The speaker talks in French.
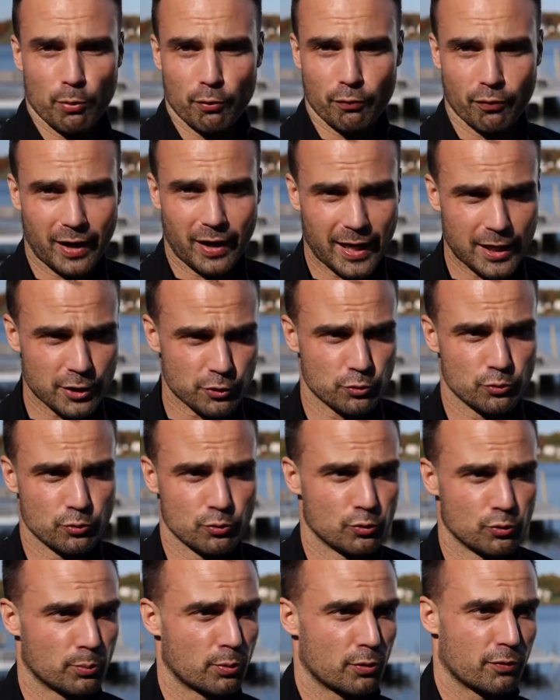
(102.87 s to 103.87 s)
peut le faire à
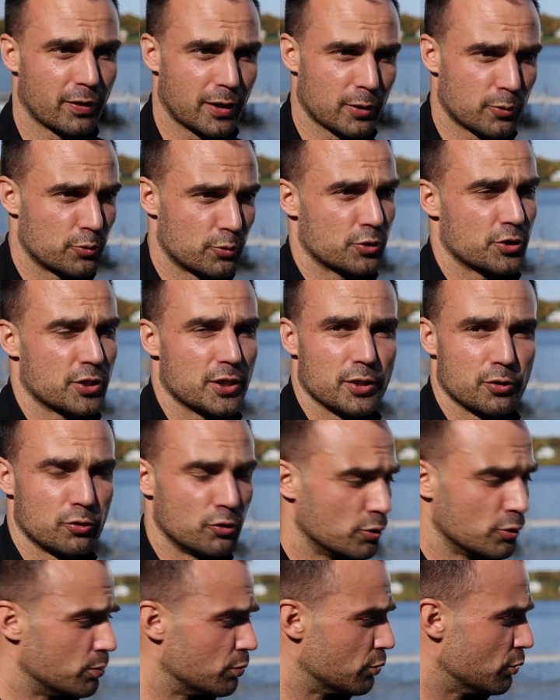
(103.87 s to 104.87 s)
genoux, on peut le faire coucher
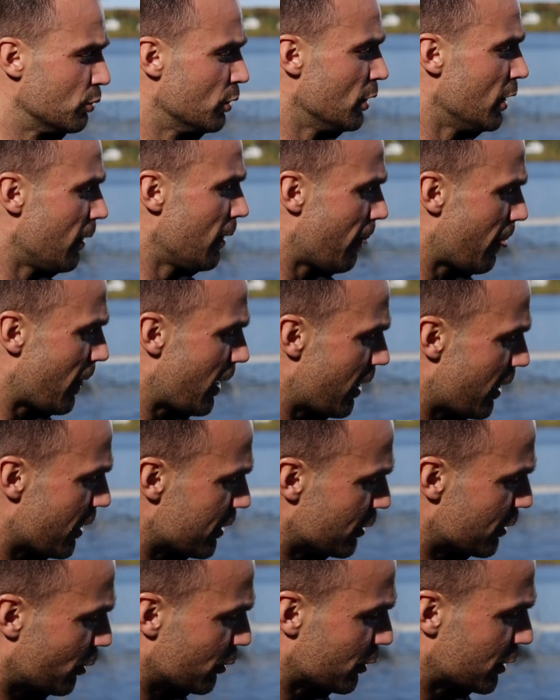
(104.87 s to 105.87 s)
debout.
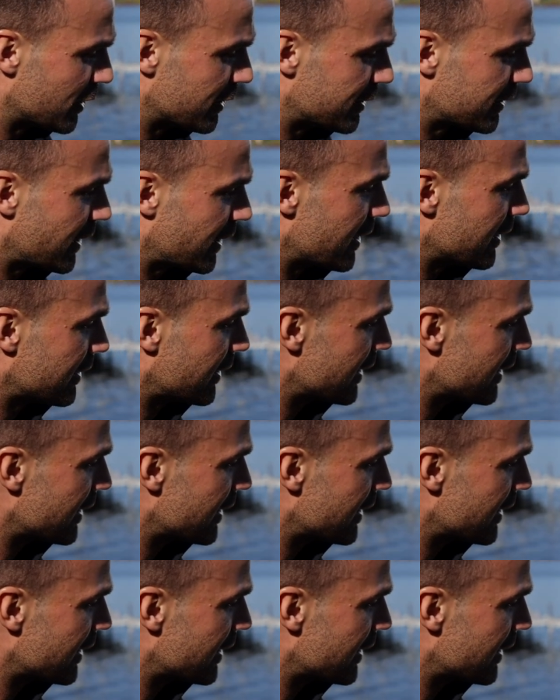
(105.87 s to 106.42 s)
Euh, donc très,